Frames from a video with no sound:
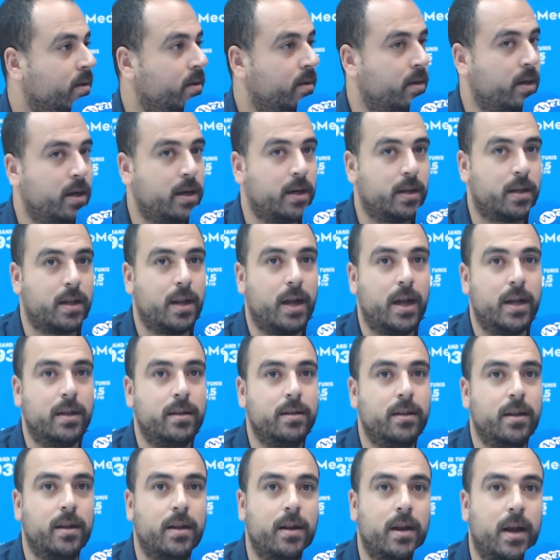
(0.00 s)
نهار لحد
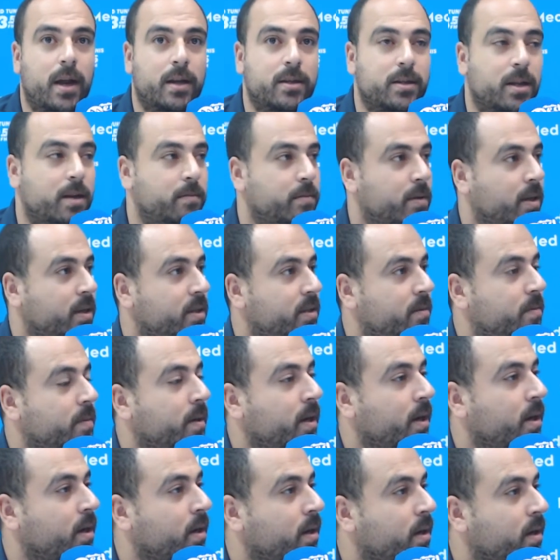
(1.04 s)
العشرة نتاع
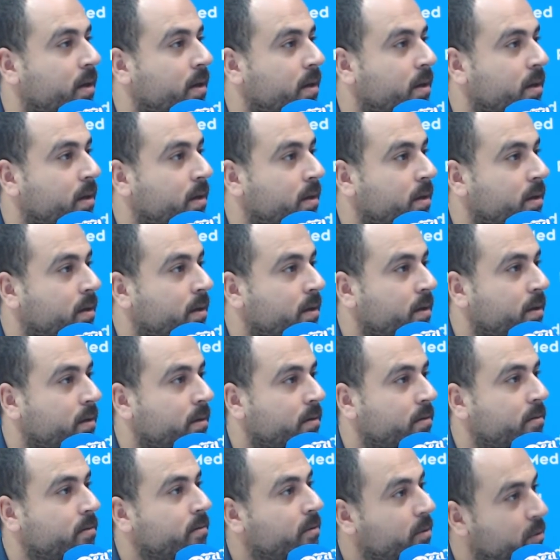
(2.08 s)
الصباح دونك غدوه
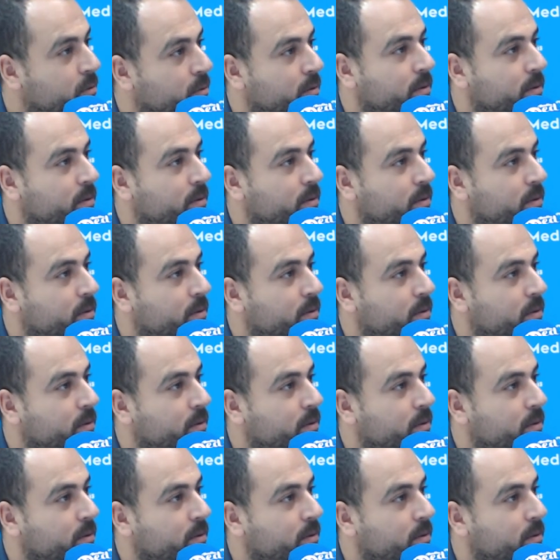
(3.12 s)
غدوة